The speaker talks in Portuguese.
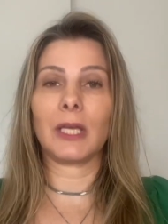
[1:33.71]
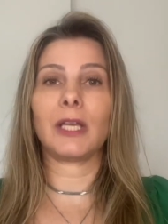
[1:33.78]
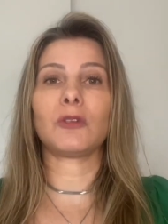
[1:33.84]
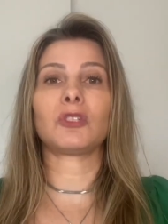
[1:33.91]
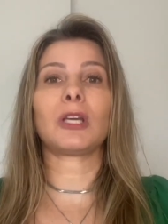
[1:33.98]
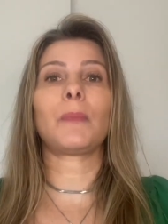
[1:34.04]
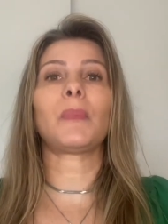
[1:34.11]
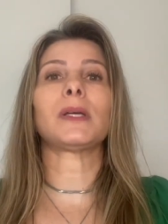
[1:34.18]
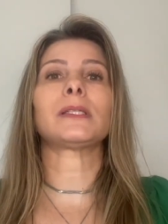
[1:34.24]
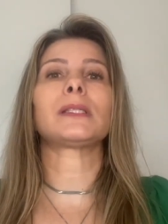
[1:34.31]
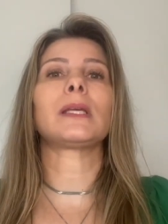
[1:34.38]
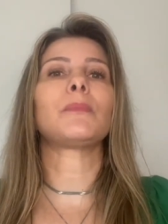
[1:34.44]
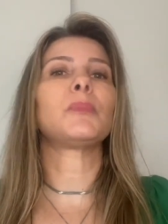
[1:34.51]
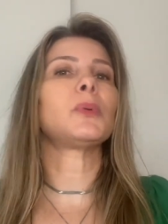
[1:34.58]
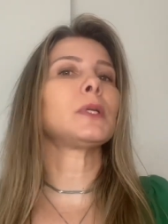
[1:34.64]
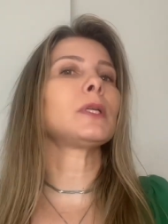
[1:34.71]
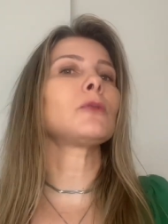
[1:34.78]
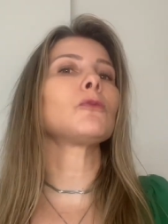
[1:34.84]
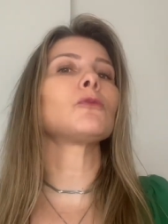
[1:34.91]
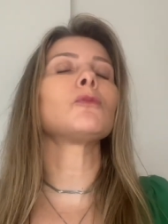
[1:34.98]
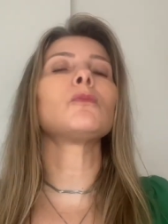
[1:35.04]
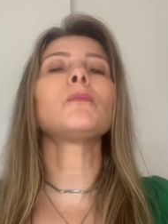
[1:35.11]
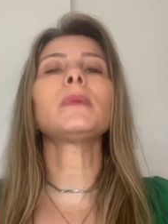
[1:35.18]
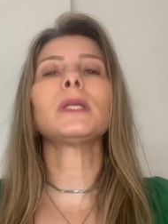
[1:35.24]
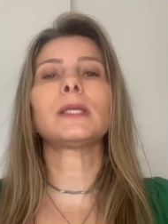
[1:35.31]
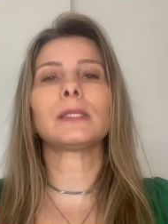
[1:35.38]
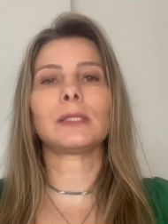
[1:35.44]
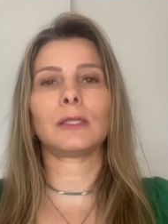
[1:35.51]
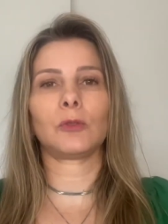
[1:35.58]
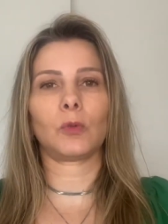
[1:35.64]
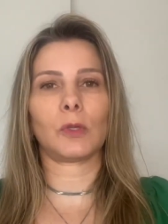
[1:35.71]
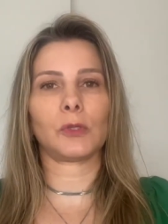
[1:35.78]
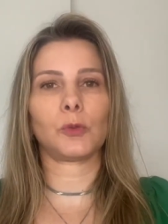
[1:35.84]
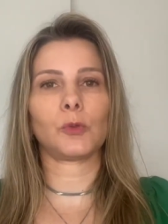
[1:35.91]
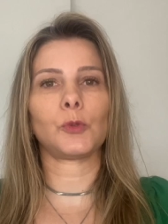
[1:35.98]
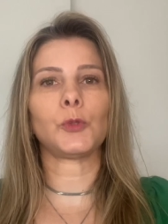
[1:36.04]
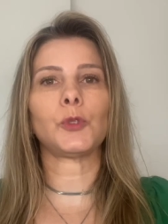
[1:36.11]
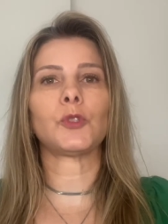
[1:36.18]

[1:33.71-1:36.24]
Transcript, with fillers: Eu já passei por inúmeras situações